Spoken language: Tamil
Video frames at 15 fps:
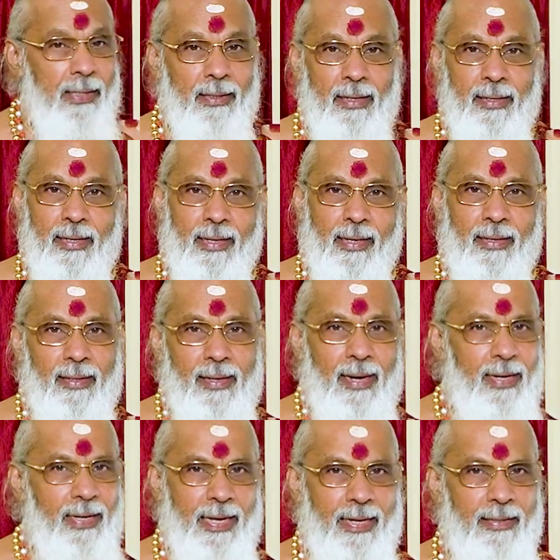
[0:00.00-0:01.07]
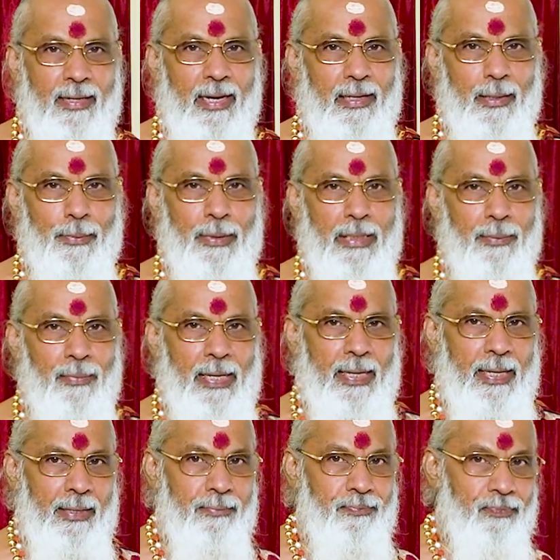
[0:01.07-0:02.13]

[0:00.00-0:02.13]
இடத்தில் இருக்கிறதுனால கேந்திராதிபத்தியம் அல்லே